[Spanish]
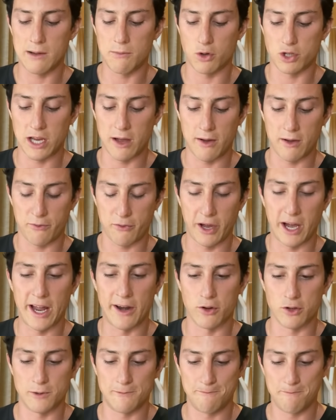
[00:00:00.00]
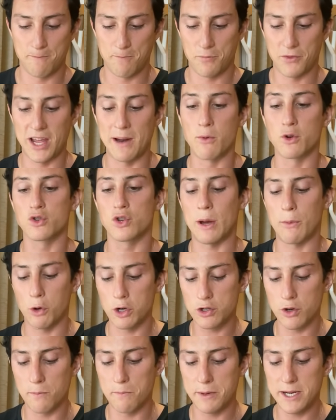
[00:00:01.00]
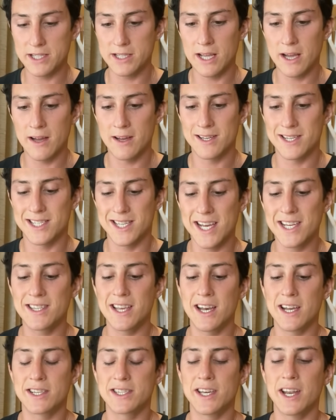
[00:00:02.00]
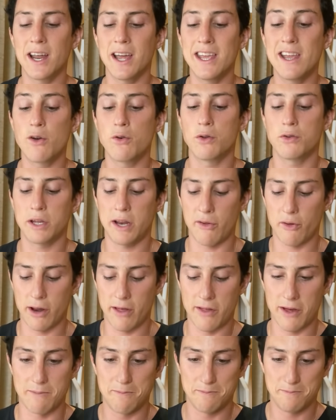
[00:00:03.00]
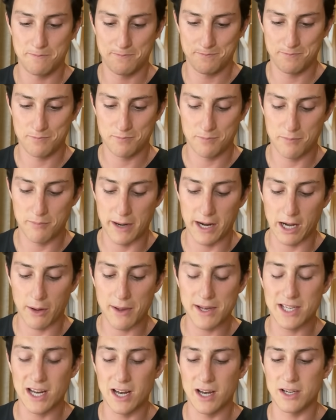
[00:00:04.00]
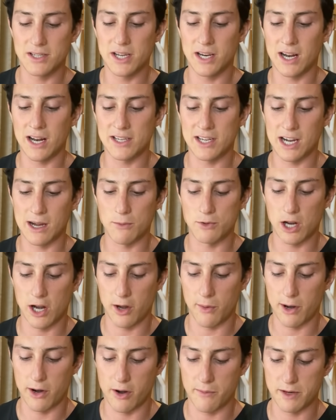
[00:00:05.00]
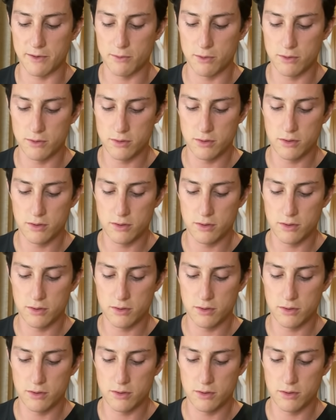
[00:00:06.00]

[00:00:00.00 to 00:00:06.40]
o sea, fijaros, tenemos Sabueso en pista, 6 de elixir y aún no ha tirado nada. Para que veáis el elixir que le sacamos al rival ahora mismo.